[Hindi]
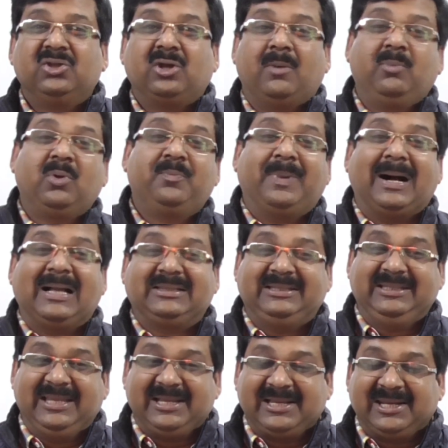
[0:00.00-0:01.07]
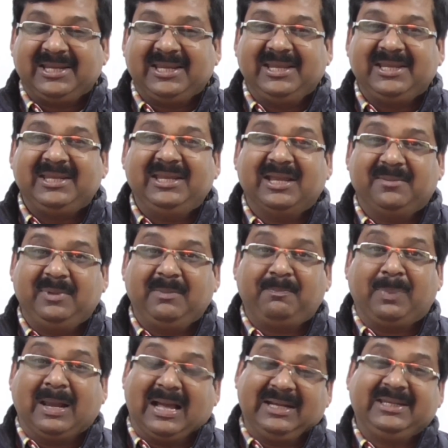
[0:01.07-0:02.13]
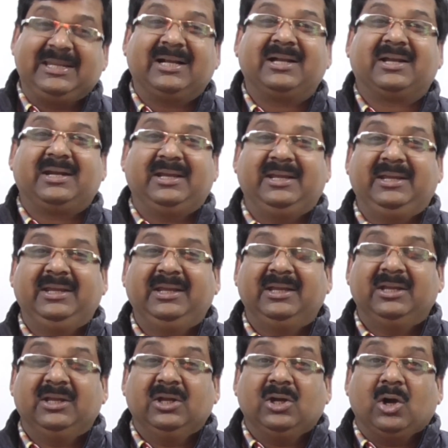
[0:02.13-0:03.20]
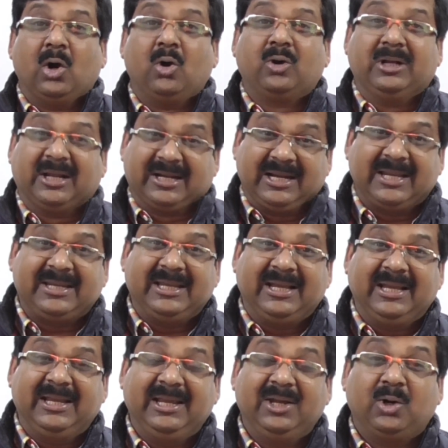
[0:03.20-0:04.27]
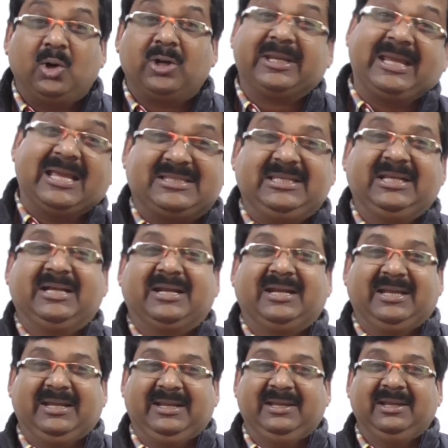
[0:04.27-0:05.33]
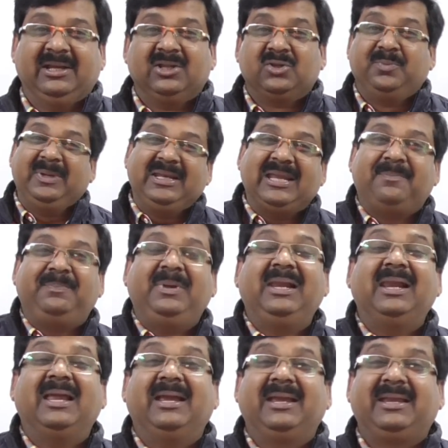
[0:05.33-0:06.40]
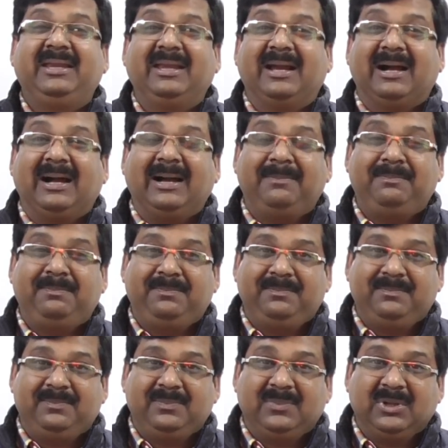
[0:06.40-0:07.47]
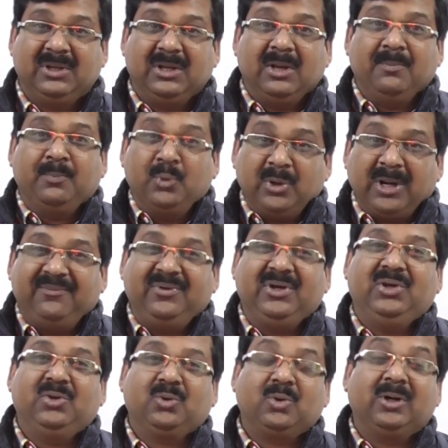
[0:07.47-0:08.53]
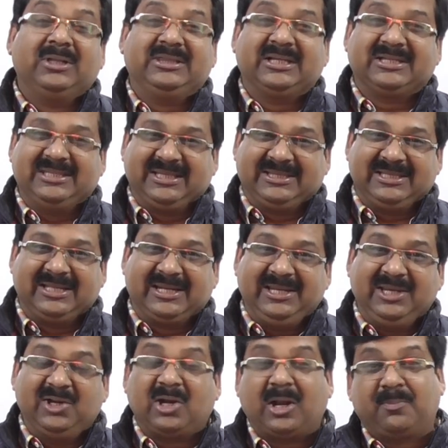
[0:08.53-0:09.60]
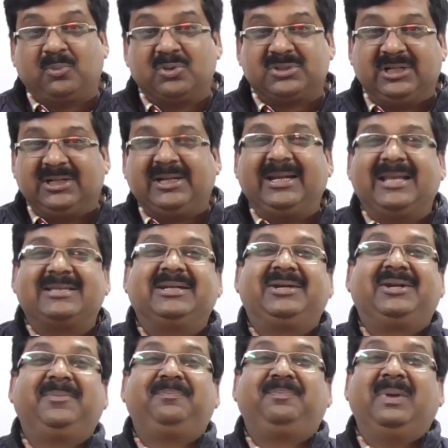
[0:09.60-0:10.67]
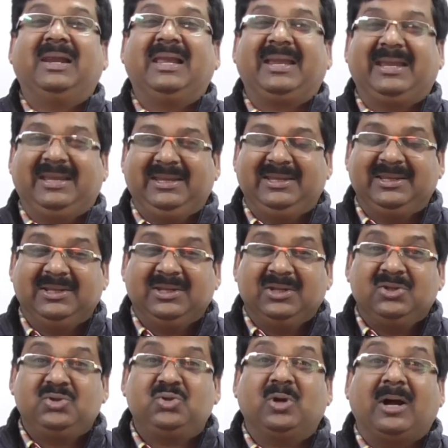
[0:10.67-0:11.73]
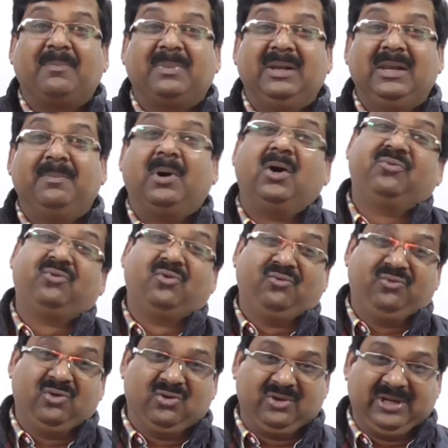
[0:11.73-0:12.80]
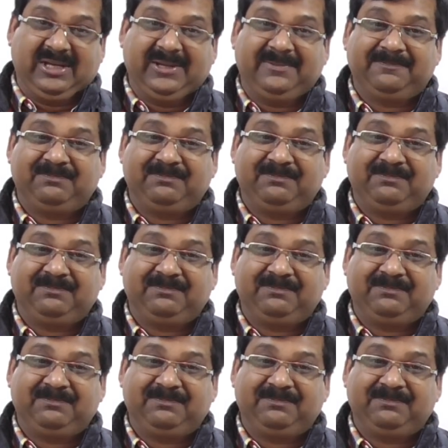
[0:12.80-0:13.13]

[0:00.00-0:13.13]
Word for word: तो हम लोग बात ये करेंगे कि हमें प्लान क्या करना है और करना क्या है और कैसे करना है तो मेरी अपील है कि आप पूरे वीडियो को अंत तक देखते रहिए और आपको सर्टन ऐसे टिप मिलेंगे जो आपके लिए बहुत फ्रूटफुल होंगे